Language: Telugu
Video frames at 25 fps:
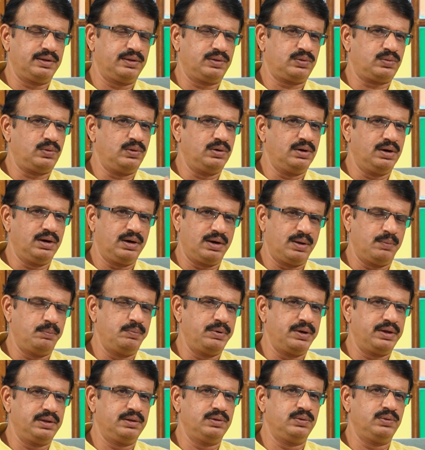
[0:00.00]
తీసుకున్నాడు
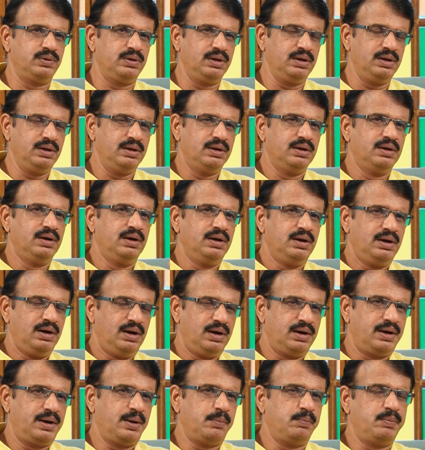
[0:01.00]
డెబ్బై ఐదు ఉంది
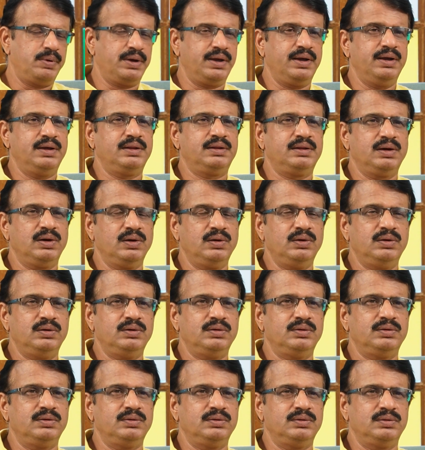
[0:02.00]
ఆ డెబ్బై ఐదులో
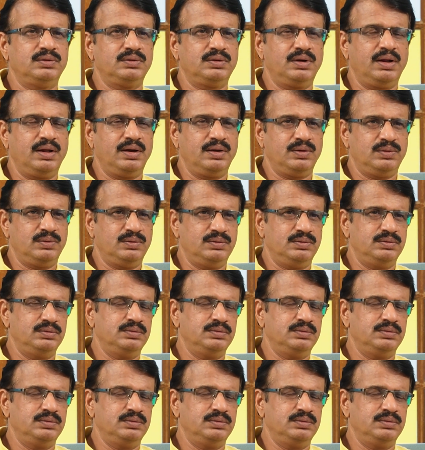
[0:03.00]
నేను